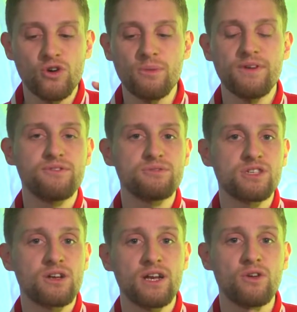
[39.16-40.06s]
come
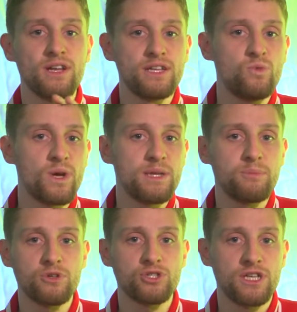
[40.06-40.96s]
funzionano le due
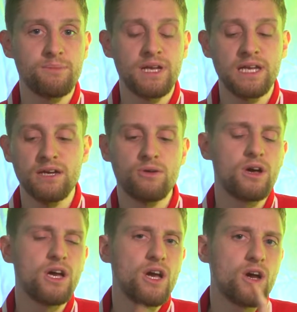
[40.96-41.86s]
tipologie di
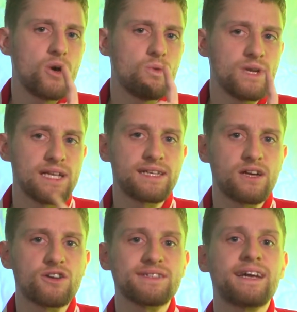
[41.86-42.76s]
pellicole. Un'altra
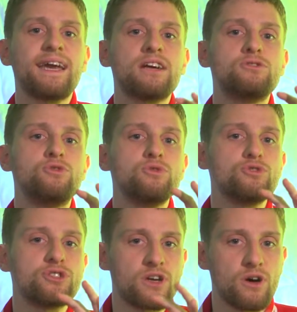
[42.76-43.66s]
cosa che
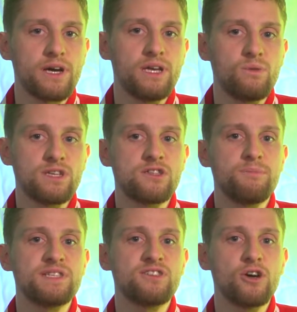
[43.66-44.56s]
aggiungerò in questo
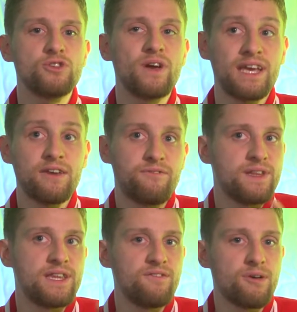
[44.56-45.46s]
episodio e che
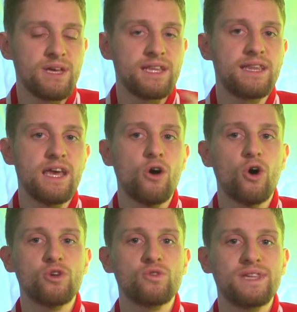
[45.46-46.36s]
effettivamente
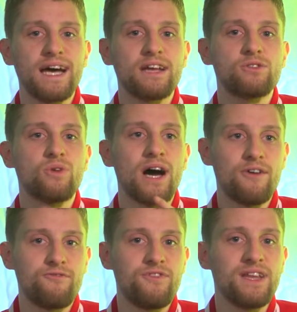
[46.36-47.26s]
ho notato
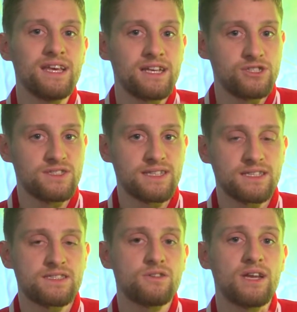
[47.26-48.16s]
a fine
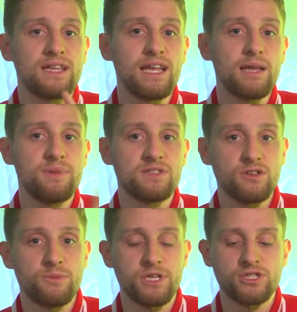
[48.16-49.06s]
registrazione
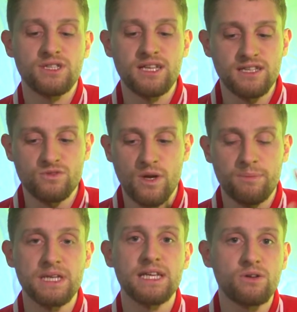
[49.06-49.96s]
dell'episodio precedente sulla
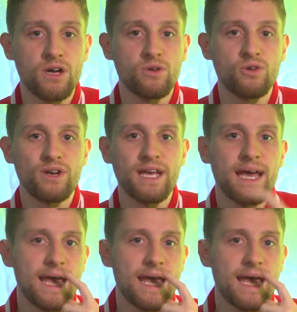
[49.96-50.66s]
pellicola colori